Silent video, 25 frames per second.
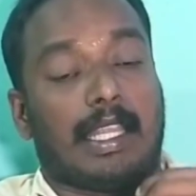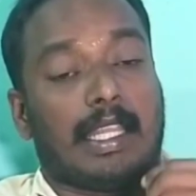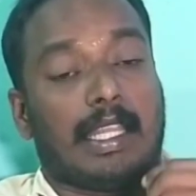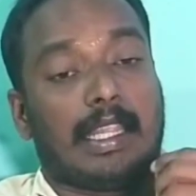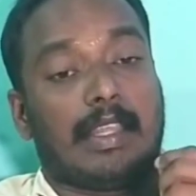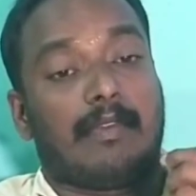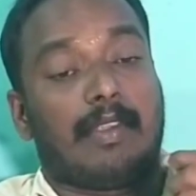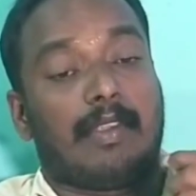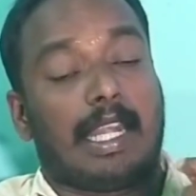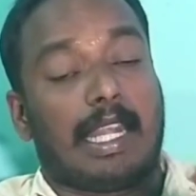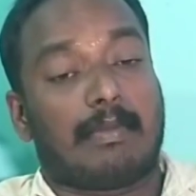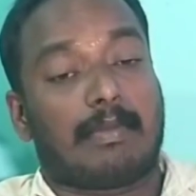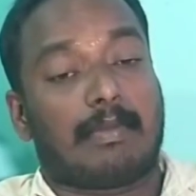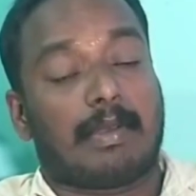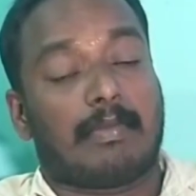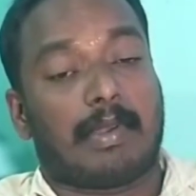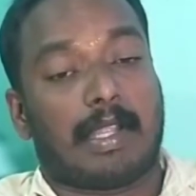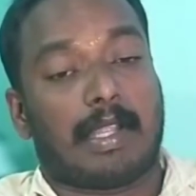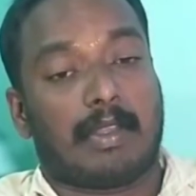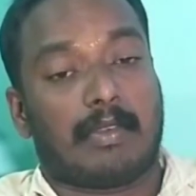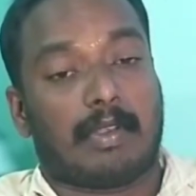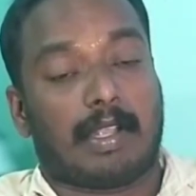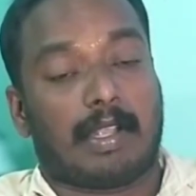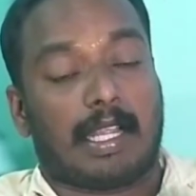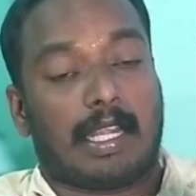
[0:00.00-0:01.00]
இந்த விண்ணப்ப
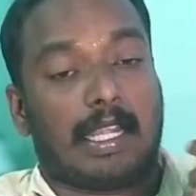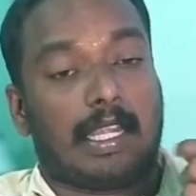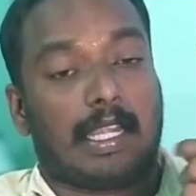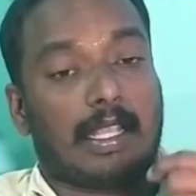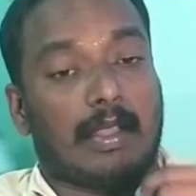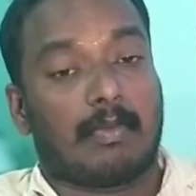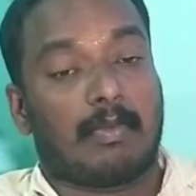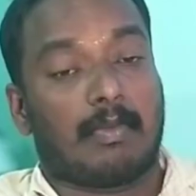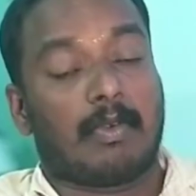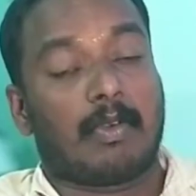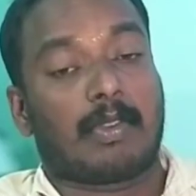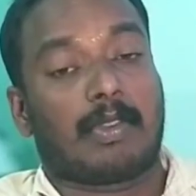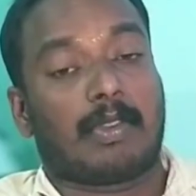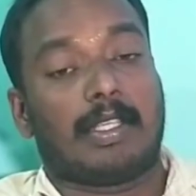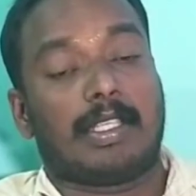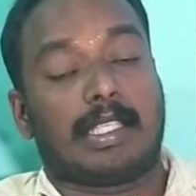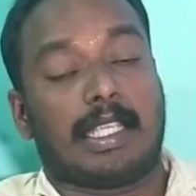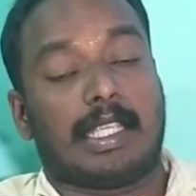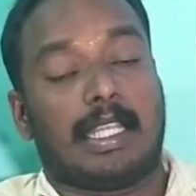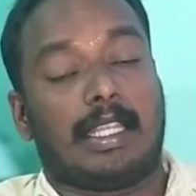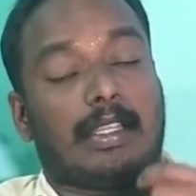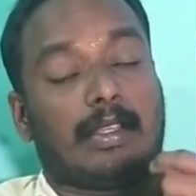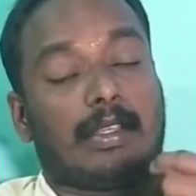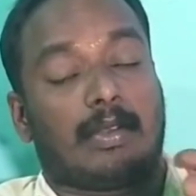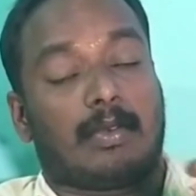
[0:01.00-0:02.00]
படிவங்களை நீங்கள் பூர்த்தி
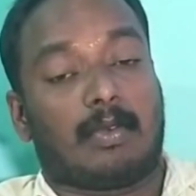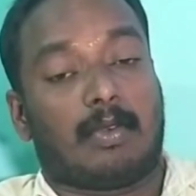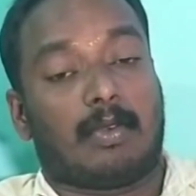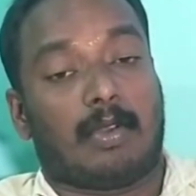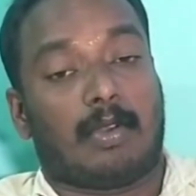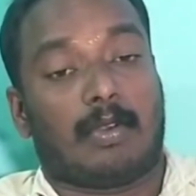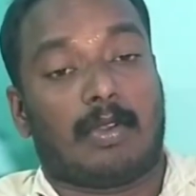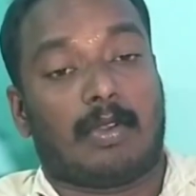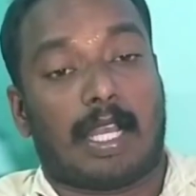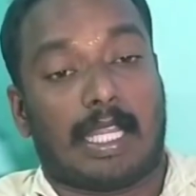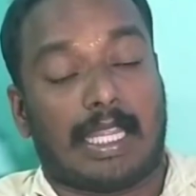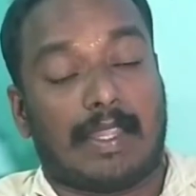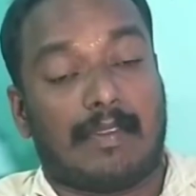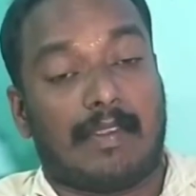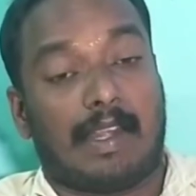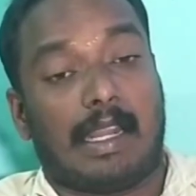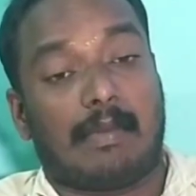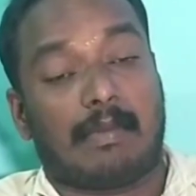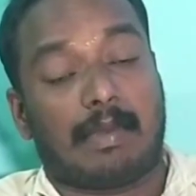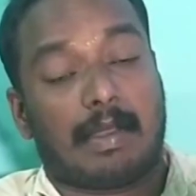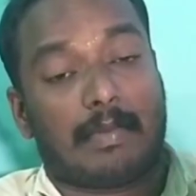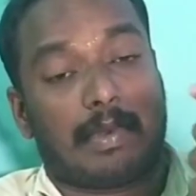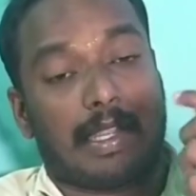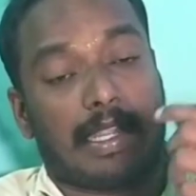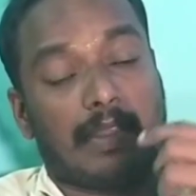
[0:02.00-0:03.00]
செய்து அங்கே கொடுக்கணும் அந்த
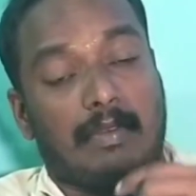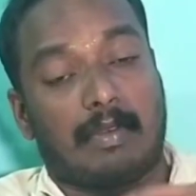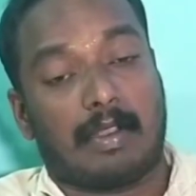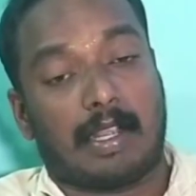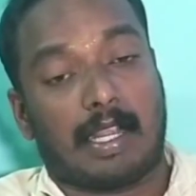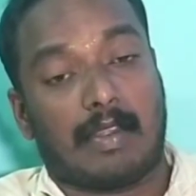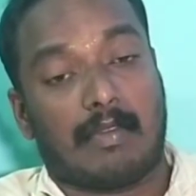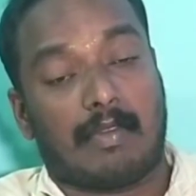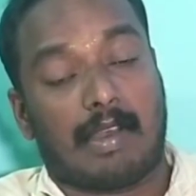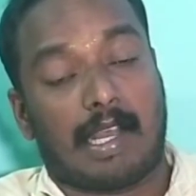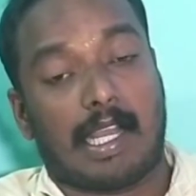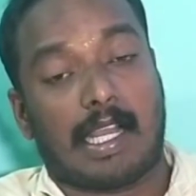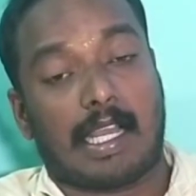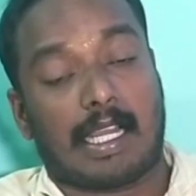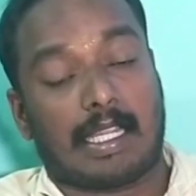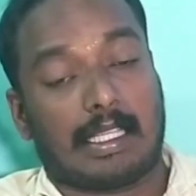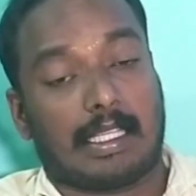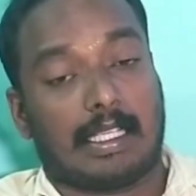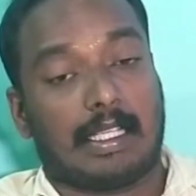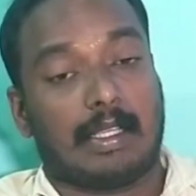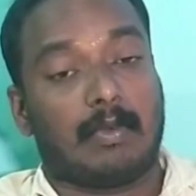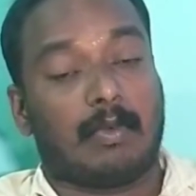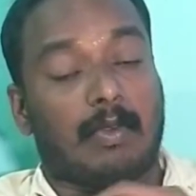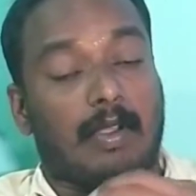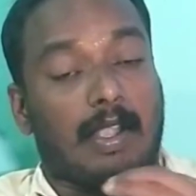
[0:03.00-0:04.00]
விண்ணப்ப படிவங்கள்
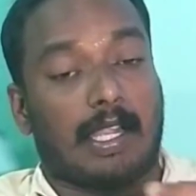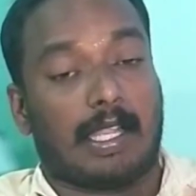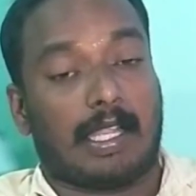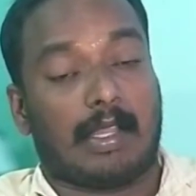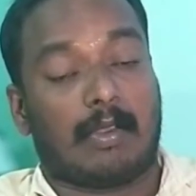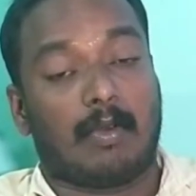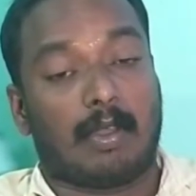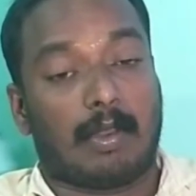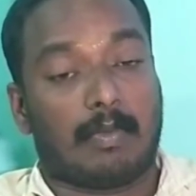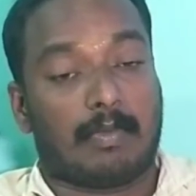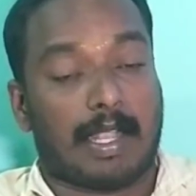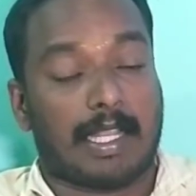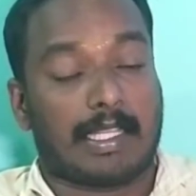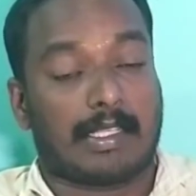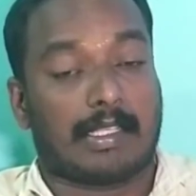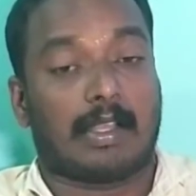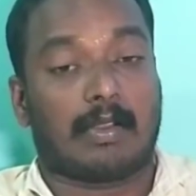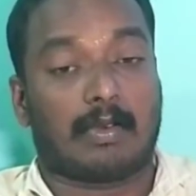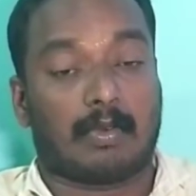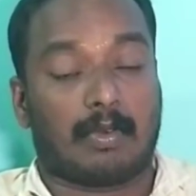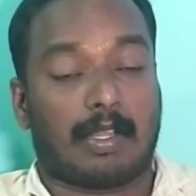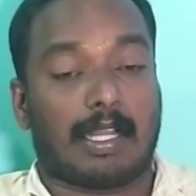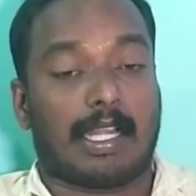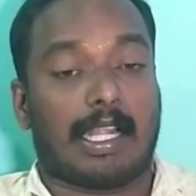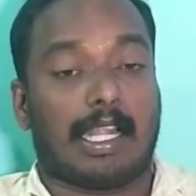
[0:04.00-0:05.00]
வாங்குறதுக்கு உங்ககிட்ட ஒரு பைசா
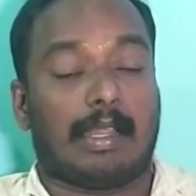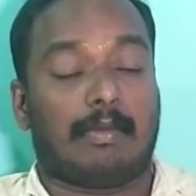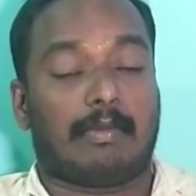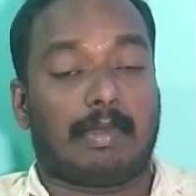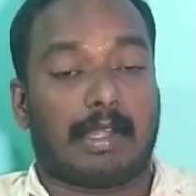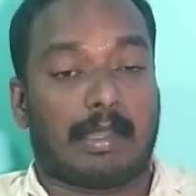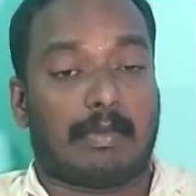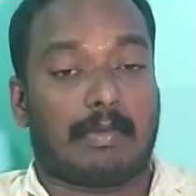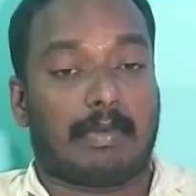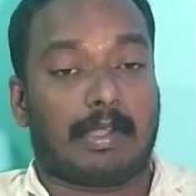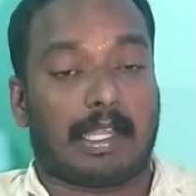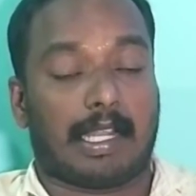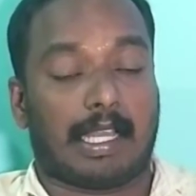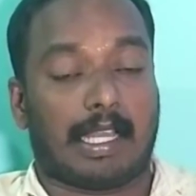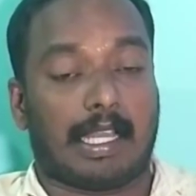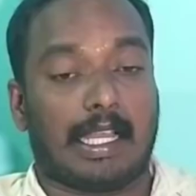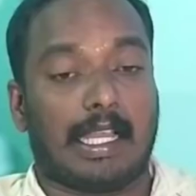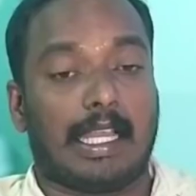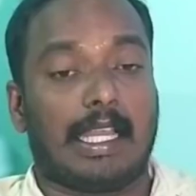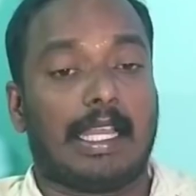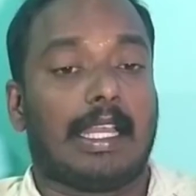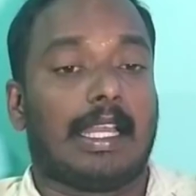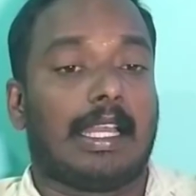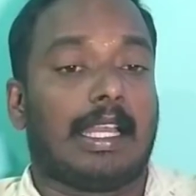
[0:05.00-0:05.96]
கூட கலெக்ட் பண்ண மாட்டாங்க